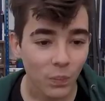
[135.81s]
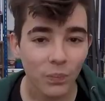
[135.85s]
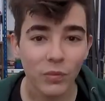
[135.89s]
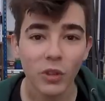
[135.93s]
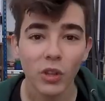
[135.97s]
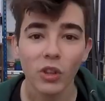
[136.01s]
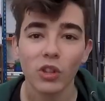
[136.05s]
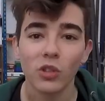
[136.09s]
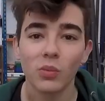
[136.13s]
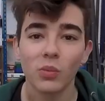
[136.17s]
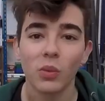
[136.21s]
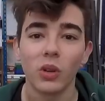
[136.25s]

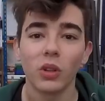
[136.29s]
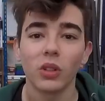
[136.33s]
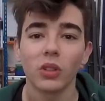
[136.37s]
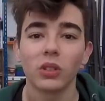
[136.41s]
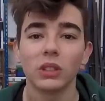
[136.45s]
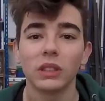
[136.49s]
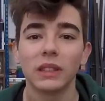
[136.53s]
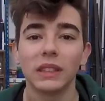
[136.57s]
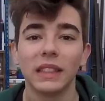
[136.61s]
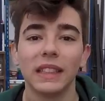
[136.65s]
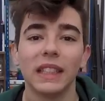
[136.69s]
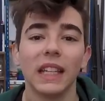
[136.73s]
Entonces, bueno,
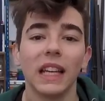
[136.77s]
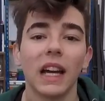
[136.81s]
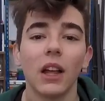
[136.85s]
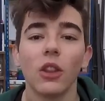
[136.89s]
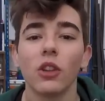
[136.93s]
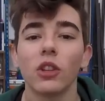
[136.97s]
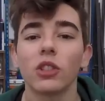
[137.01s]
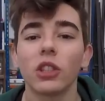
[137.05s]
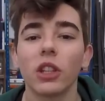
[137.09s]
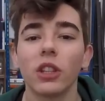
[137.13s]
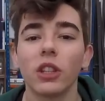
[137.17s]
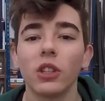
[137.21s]
llegado a
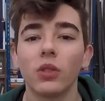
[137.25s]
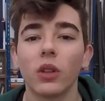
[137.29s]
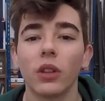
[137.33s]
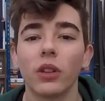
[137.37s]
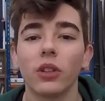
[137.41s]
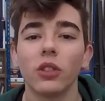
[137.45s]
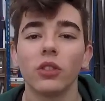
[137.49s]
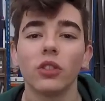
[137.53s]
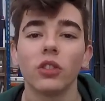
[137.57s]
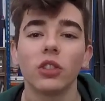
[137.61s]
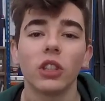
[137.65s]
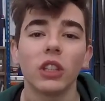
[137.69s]
esta
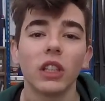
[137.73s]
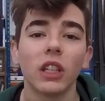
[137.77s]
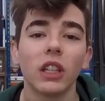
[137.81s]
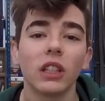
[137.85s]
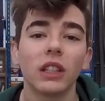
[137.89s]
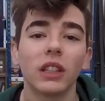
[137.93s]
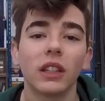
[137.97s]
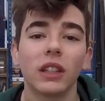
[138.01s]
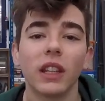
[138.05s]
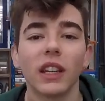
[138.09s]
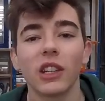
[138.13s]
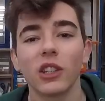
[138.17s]
situación yo tenía
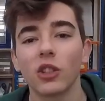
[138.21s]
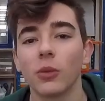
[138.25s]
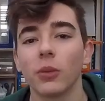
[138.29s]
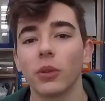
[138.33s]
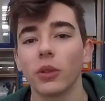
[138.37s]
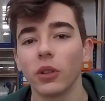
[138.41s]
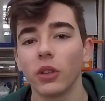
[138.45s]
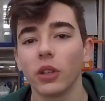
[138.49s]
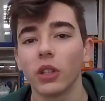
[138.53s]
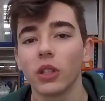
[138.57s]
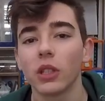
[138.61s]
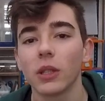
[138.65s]
tres
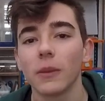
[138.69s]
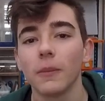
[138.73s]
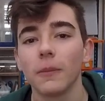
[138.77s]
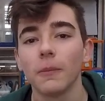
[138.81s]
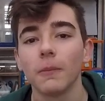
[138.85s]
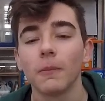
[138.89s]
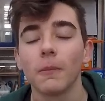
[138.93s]
opciones.